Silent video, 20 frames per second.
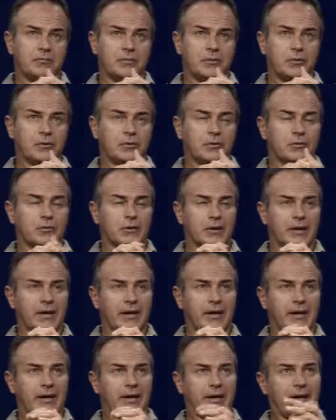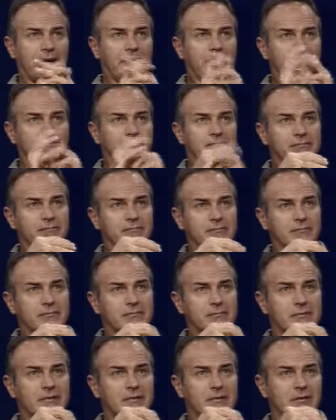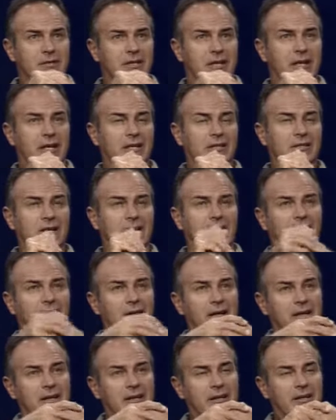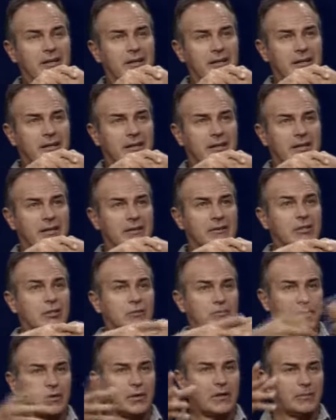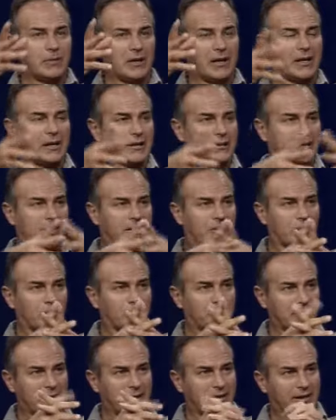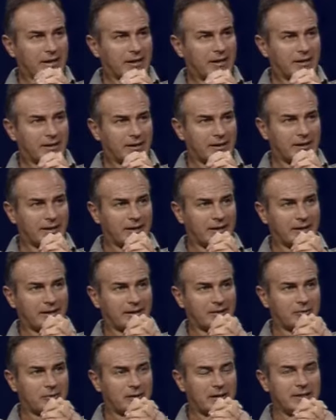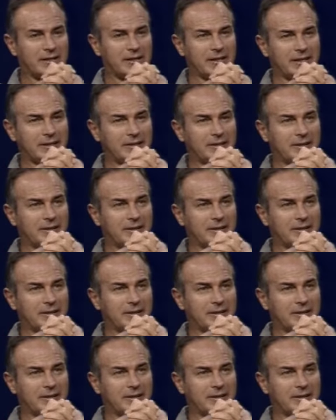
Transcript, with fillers: più eh, si è resa eh, disponibile ad essere colpita, eh, quindi, eh,